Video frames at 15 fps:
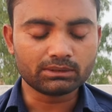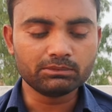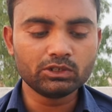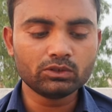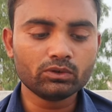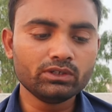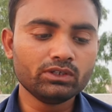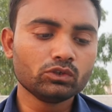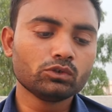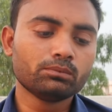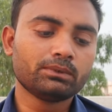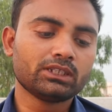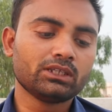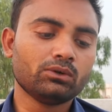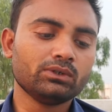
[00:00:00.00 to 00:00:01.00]
सभी को ये
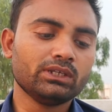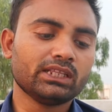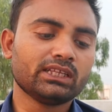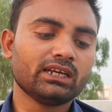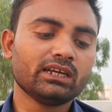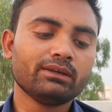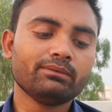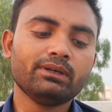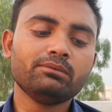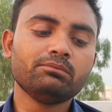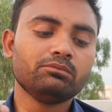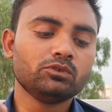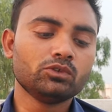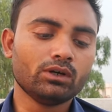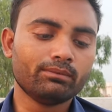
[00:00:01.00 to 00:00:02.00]
तो पता हो जाता है कि
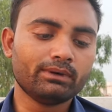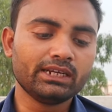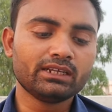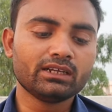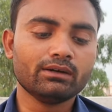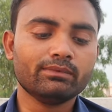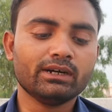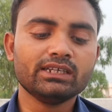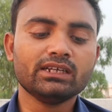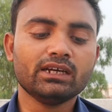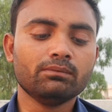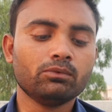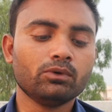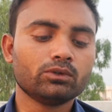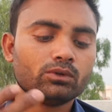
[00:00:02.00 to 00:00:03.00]
भाई जो हमारी
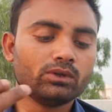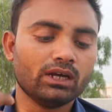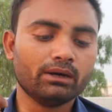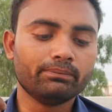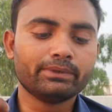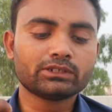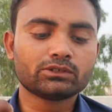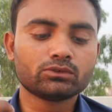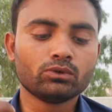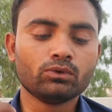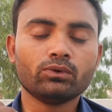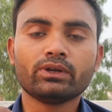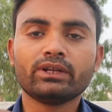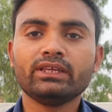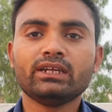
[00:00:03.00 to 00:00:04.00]
कमाई है वो तो यहाँ पर
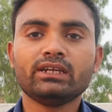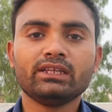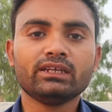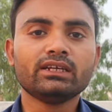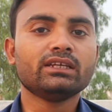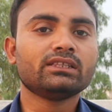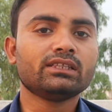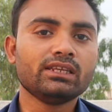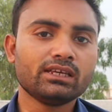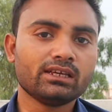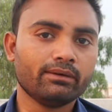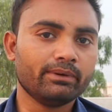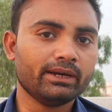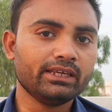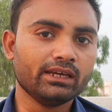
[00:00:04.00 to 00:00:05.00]
शो हो रही है ठीक है
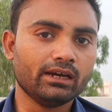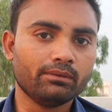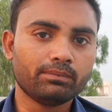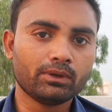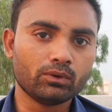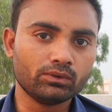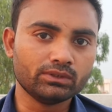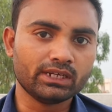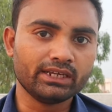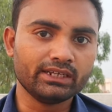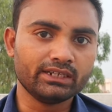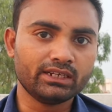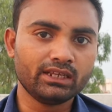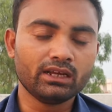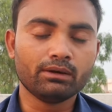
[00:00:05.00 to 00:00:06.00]
इतनी कमाई यहाँ पर हो
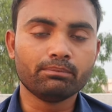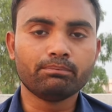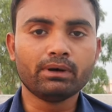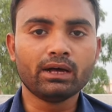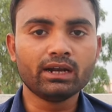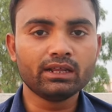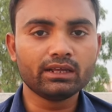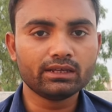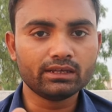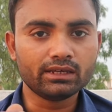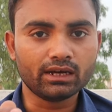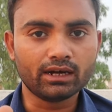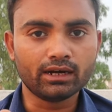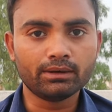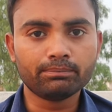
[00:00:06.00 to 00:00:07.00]
जाएगी ठीक है पर
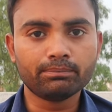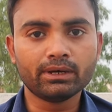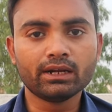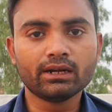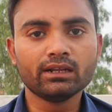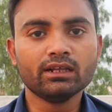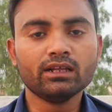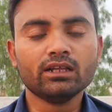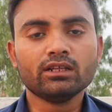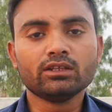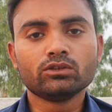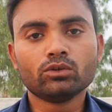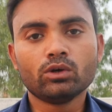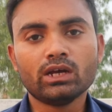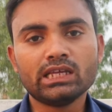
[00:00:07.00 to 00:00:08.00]
यहाँ पर
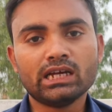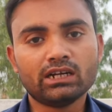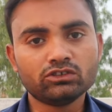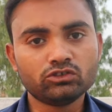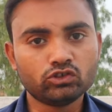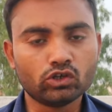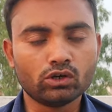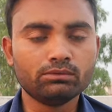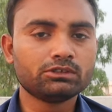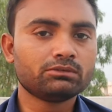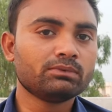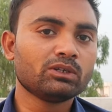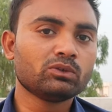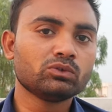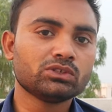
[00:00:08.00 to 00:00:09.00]

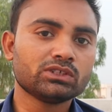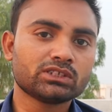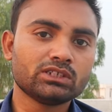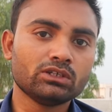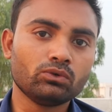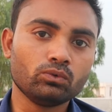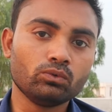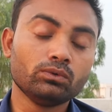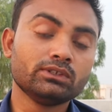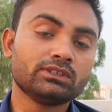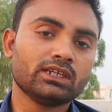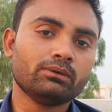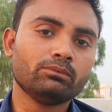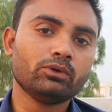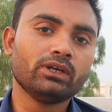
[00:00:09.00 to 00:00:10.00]
2024 में कुछ इसके
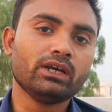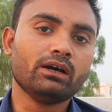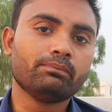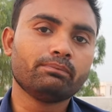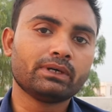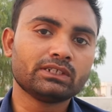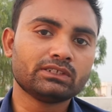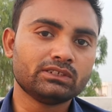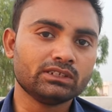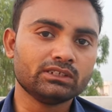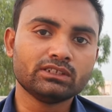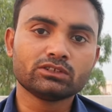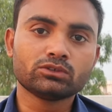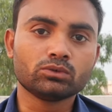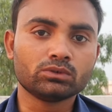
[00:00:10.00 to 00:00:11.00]
रूल्स हैं वो यहाँ पर
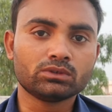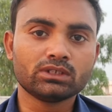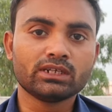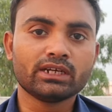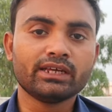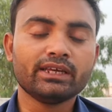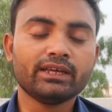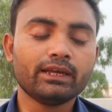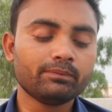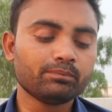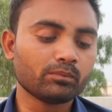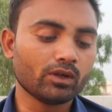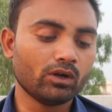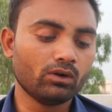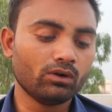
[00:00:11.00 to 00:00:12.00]
चेंजेस होते गए
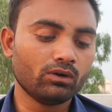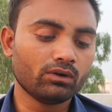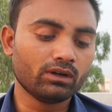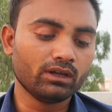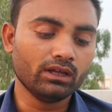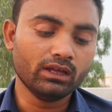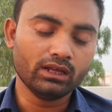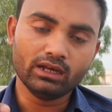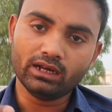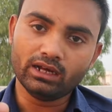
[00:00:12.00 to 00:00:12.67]
हैं और